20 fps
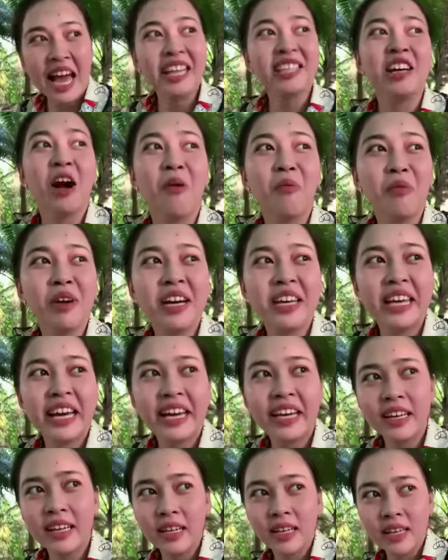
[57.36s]
anh khùng quá
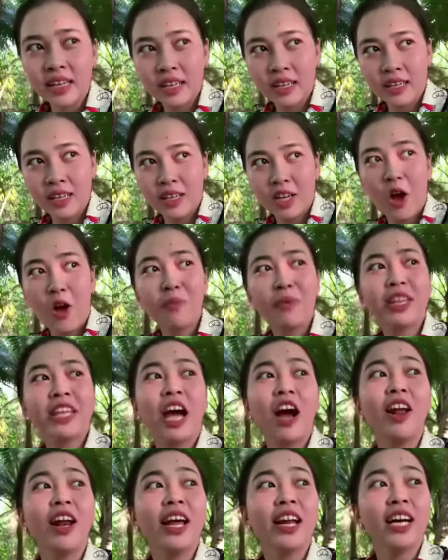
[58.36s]
vậy con mình
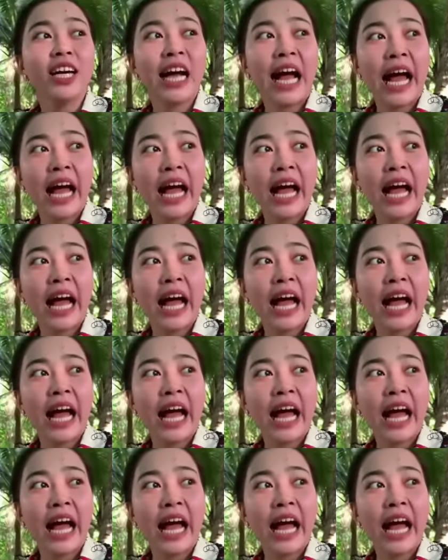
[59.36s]
nhỏ lại được